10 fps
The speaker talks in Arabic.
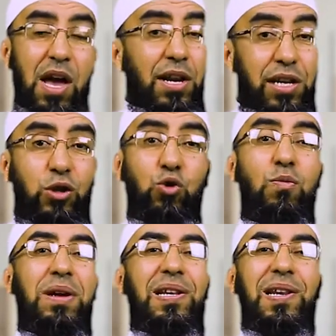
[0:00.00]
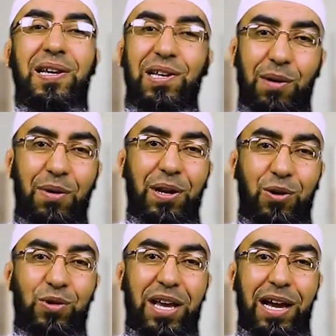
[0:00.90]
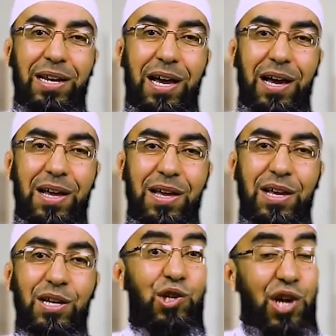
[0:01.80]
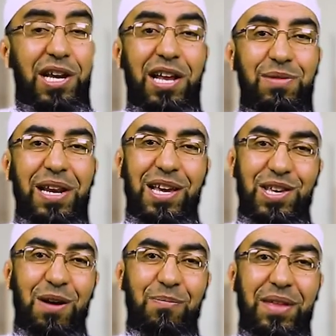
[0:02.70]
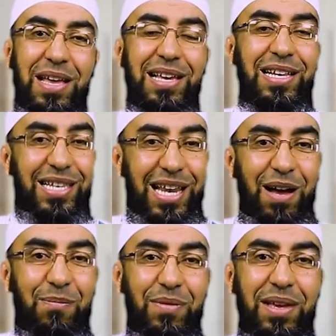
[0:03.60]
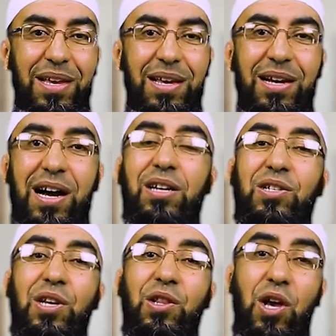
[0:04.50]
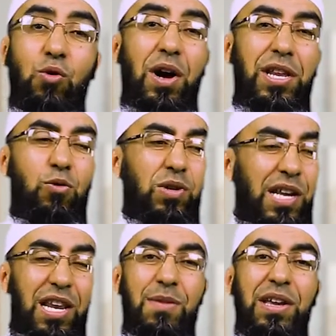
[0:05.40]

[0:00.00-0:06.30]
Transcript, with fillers: أن يصوم لله تبارك وتعالى شيئا من الأيام نعم قال صلى الله عليه وسلم